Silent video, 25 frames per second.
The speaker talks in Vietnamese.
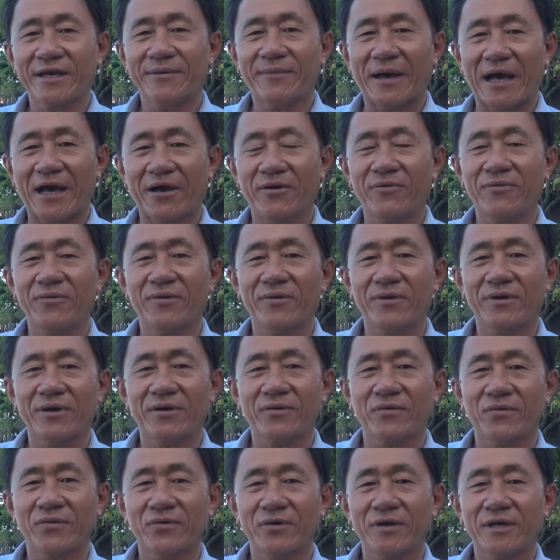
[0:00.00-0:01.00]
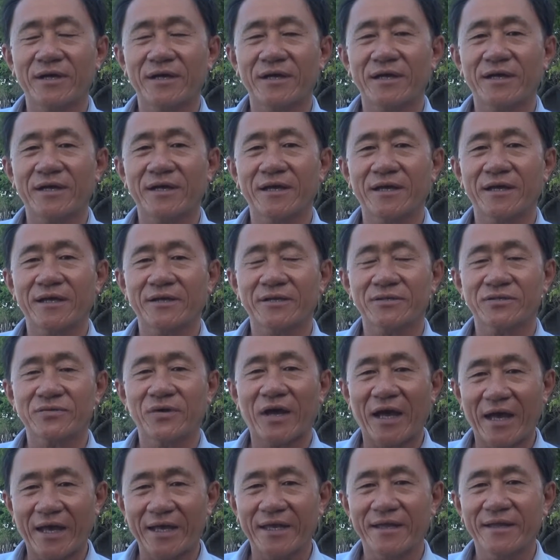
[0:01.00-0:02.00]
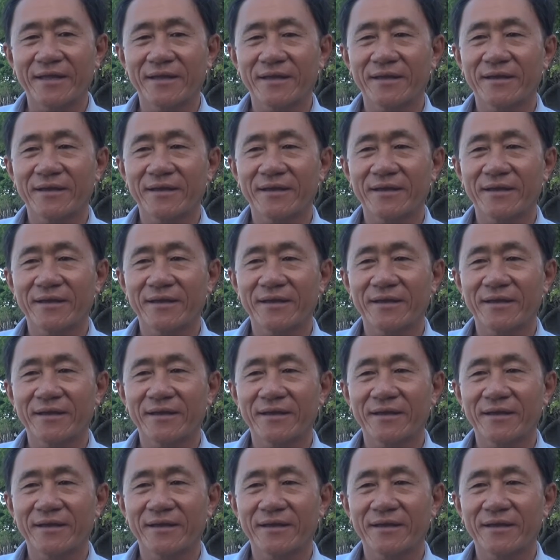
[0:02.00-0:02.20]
cây bão ờ, của ờ, cái số 2.